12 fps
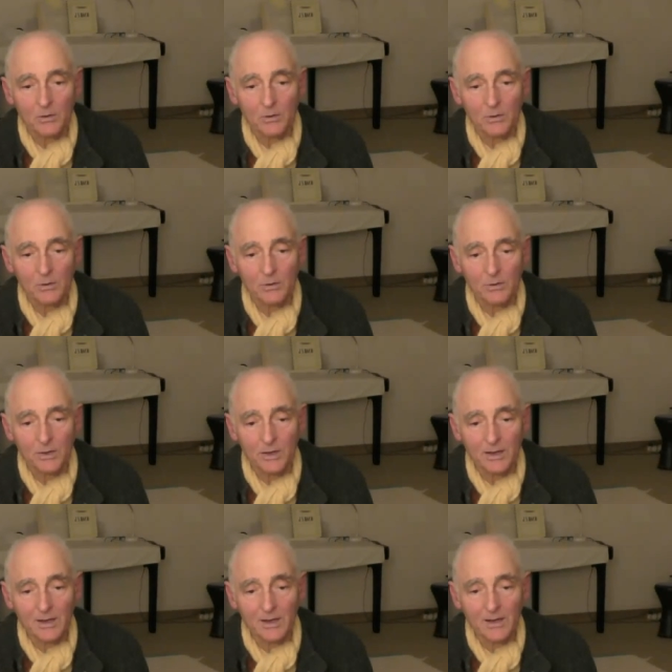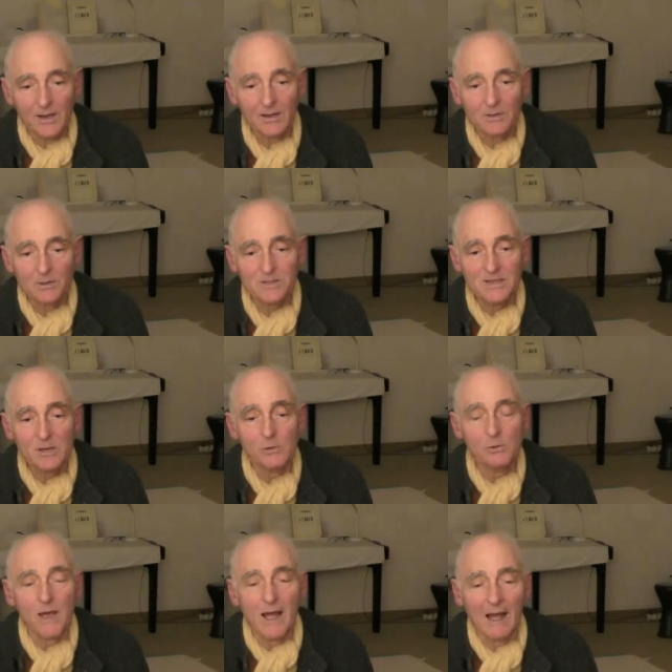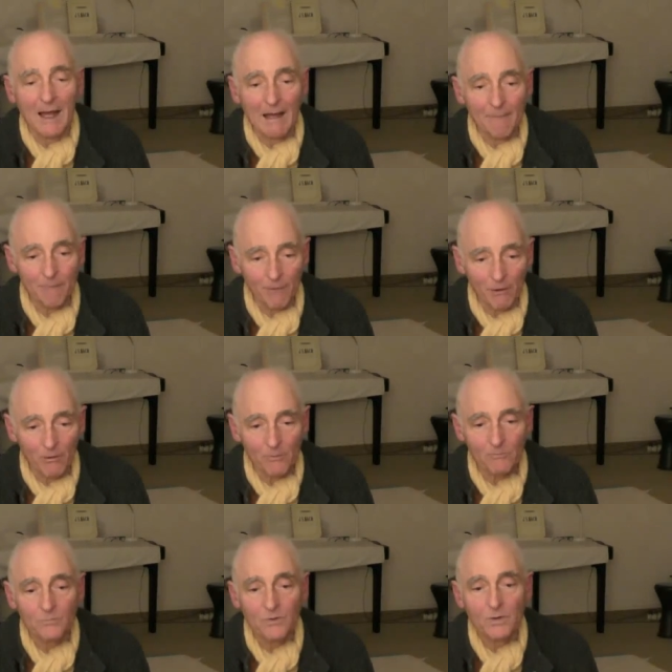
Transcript: euh, qui se situe avant